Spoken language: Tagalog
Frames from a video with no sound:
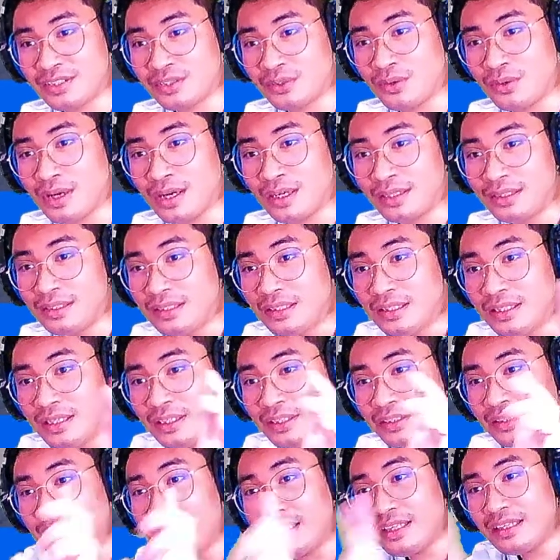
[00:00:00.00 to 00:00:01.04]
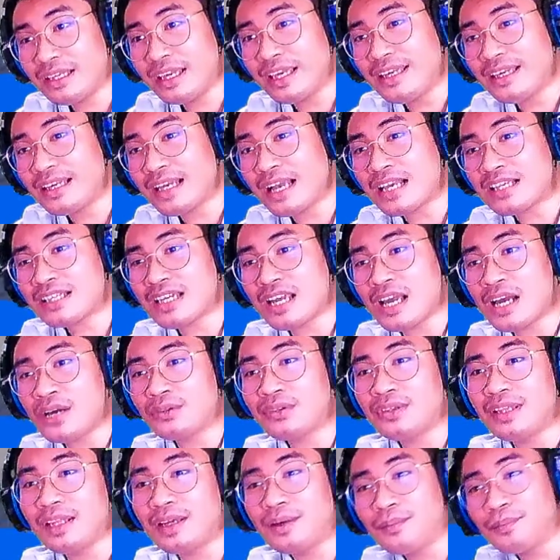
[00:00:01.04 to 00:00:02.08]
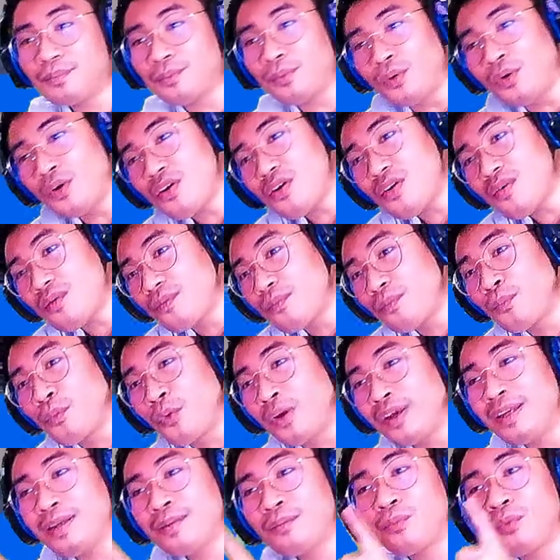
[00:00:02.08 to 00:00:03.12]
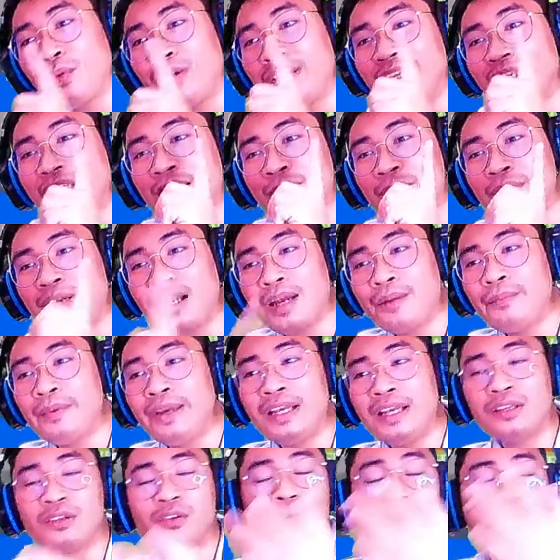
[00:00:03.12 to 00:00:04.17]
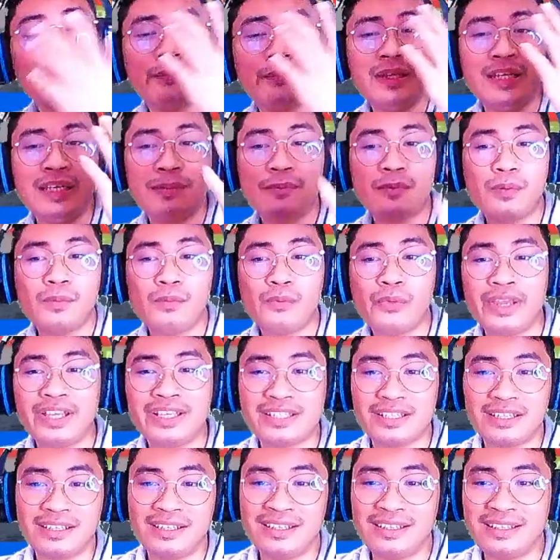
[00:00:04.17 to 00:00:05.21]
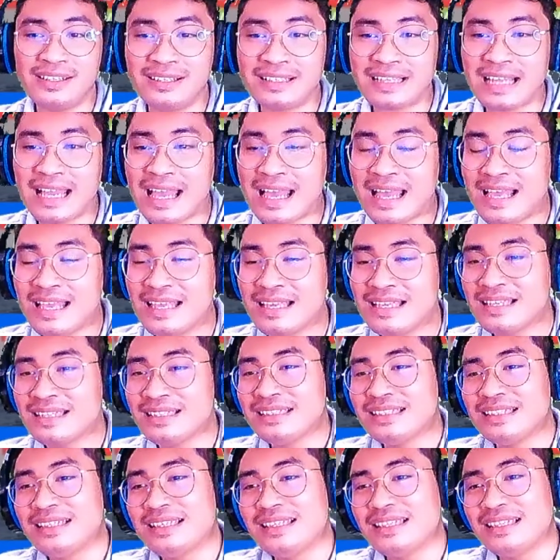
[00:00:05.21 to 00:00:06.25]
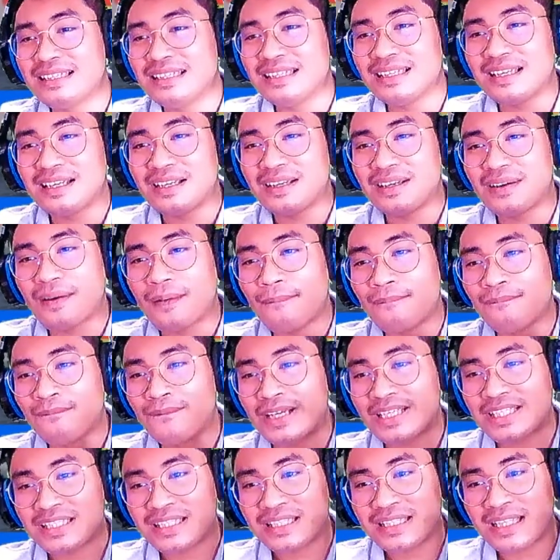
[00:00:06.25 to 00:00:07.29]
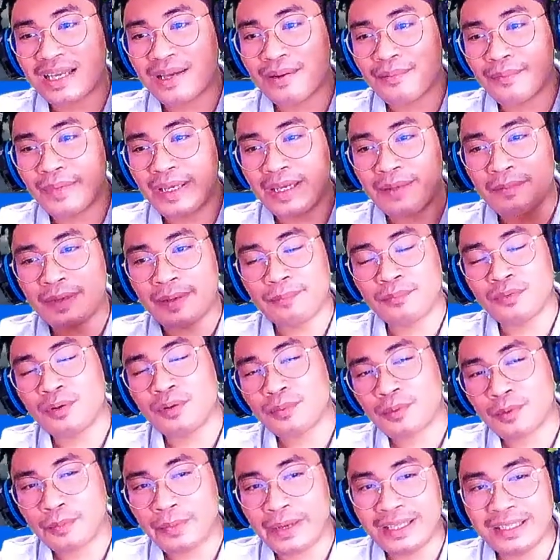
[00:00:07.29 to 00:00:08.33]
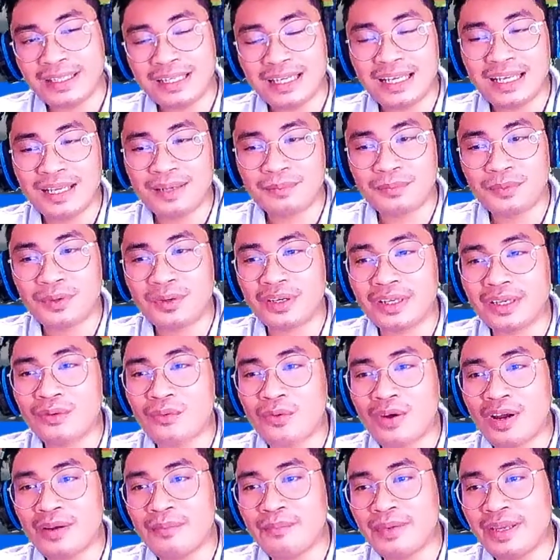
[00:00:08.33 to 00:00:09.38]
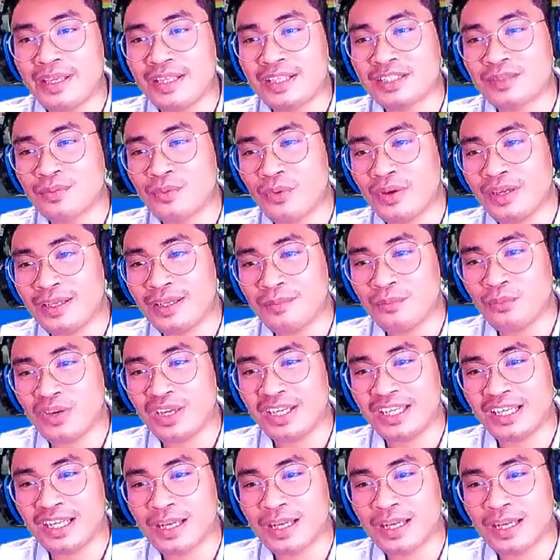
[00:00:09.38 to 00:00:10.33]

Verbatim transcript: So ang 10k cash out lang po, pwedeng pwede ka mag-avail kung minimum wage earner ka basta may, may po-provide ka lang pong requirements, pwedeng pwede ka